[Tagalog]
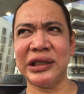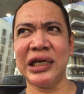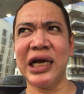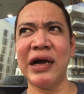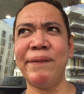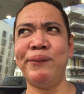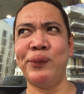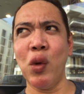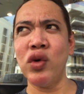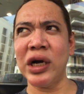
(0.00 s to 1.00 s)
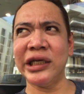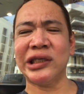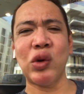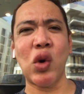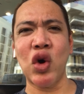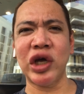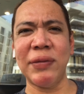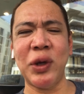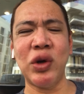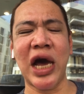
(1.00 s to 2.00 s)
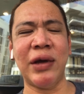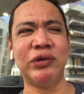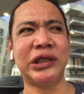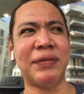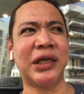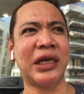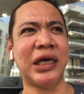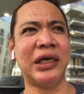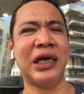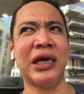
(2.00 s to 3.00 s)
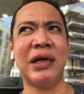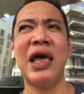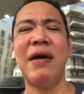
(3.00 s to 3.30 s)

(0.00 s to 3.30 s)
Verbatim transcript: hanggang bukas kung okay ba yung eye mo sa mata niya.